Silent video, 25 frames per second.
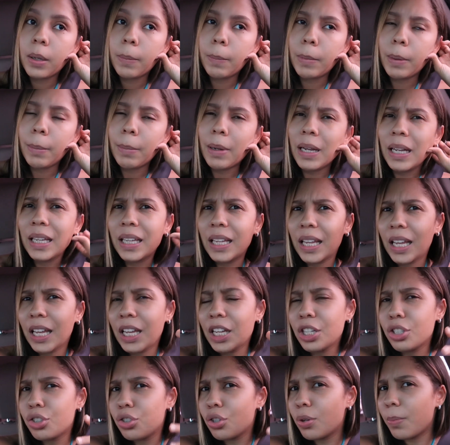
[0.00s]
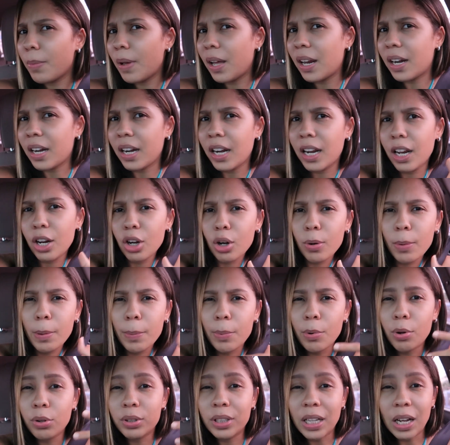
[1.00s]
me maquillo, me arreglo, me
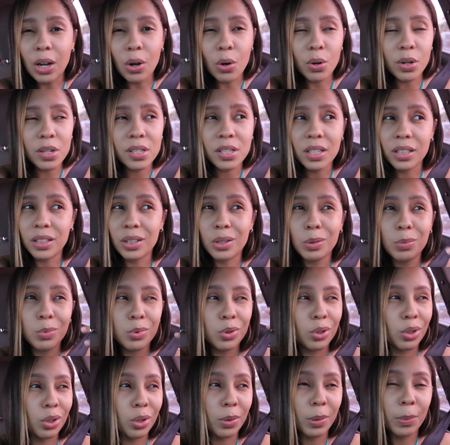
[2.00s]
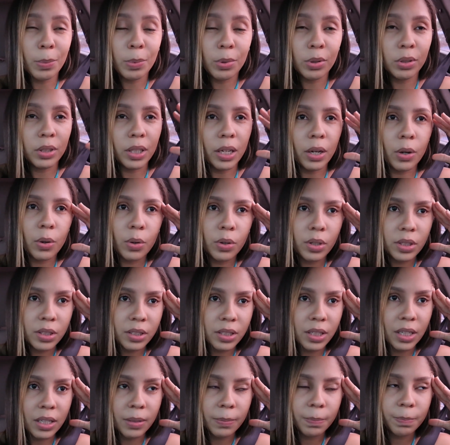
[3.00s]
pongo tacones, que tengo mucho que no me pongo
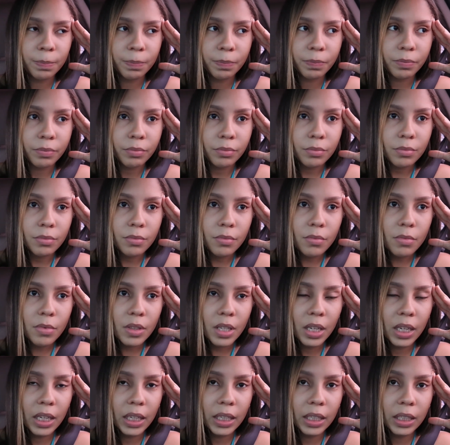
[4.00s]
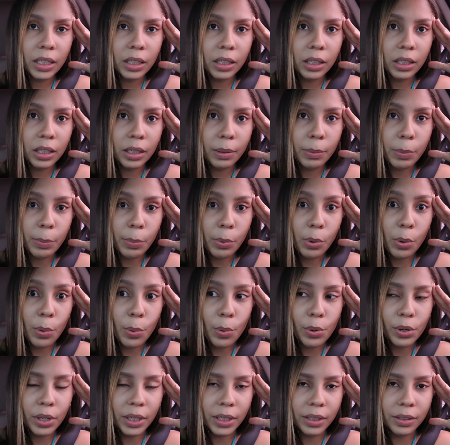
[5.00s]
tacones ya y me pongo
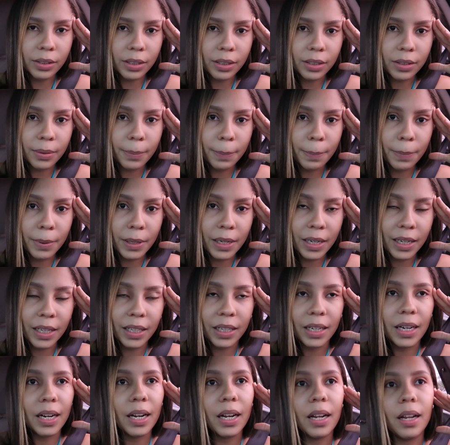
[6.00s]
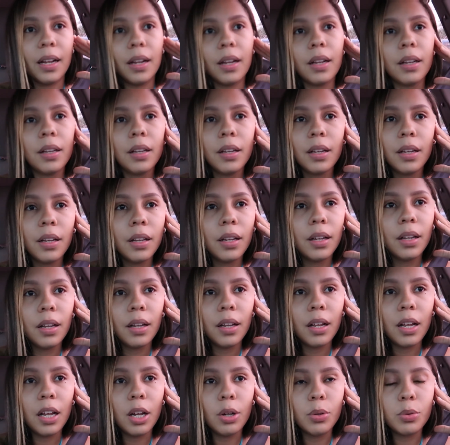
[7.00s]
bonita para ir a,
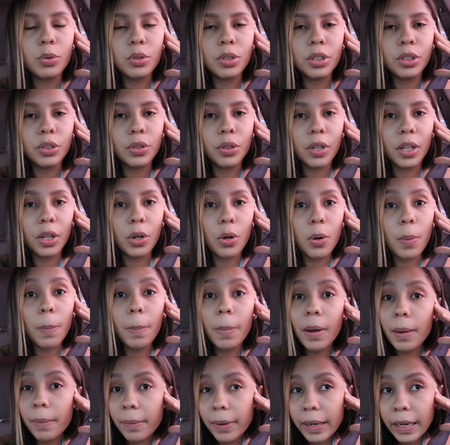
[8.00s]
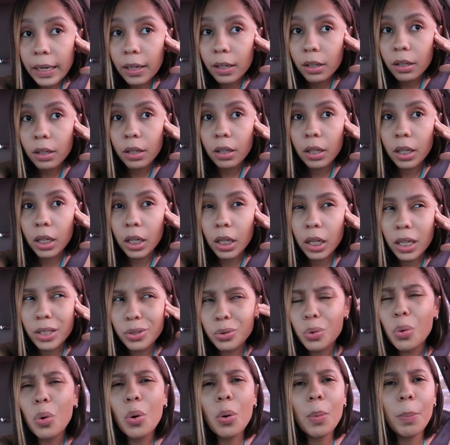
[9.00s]
un sitio ahí con Mabel. Eh,
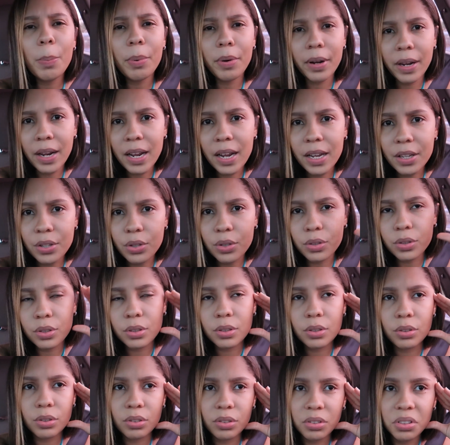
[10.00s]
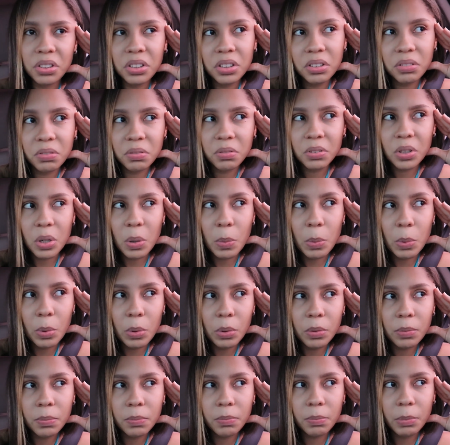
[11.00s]
es un cumpleaños, entonces
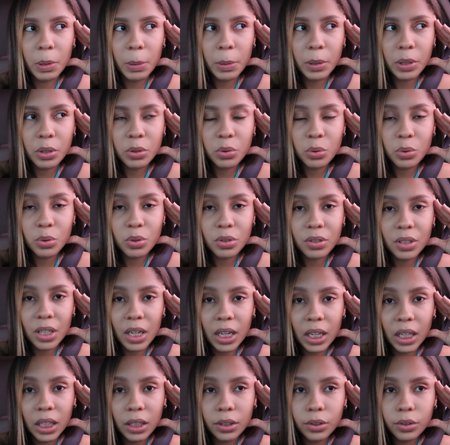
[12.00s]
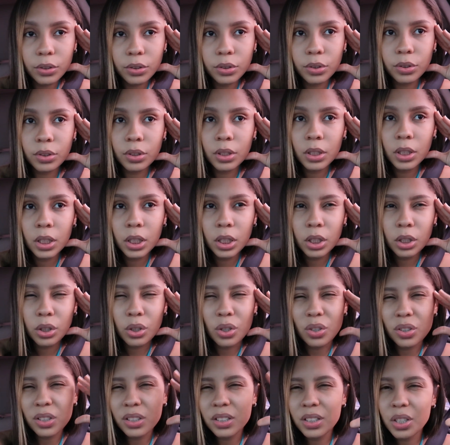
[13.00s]
como bebernos unos traguitos.
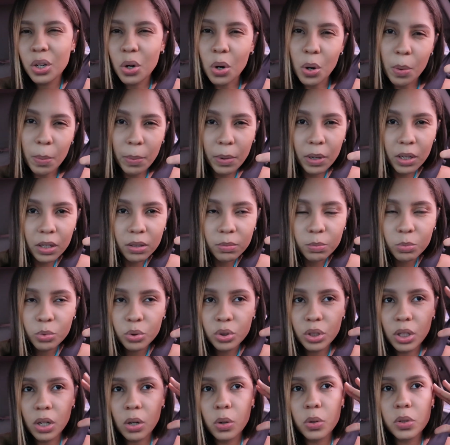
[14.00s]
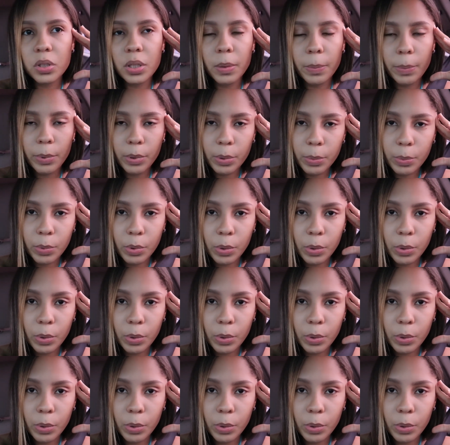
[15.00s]
No sé si comer mucha cosa, pero